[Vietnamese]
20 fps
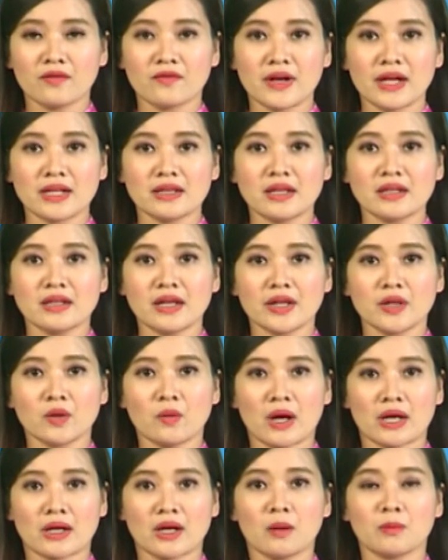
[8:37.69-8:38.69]
về tình hình
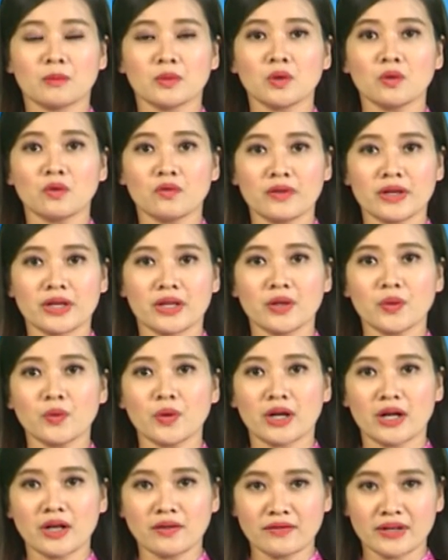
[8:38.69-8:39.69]
hoạt động thu phí
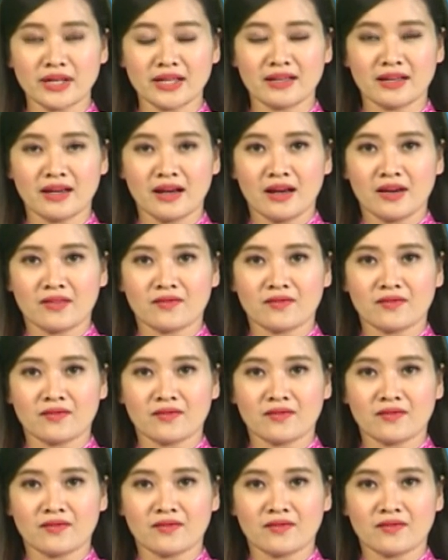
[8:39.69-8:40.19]
của đơn vị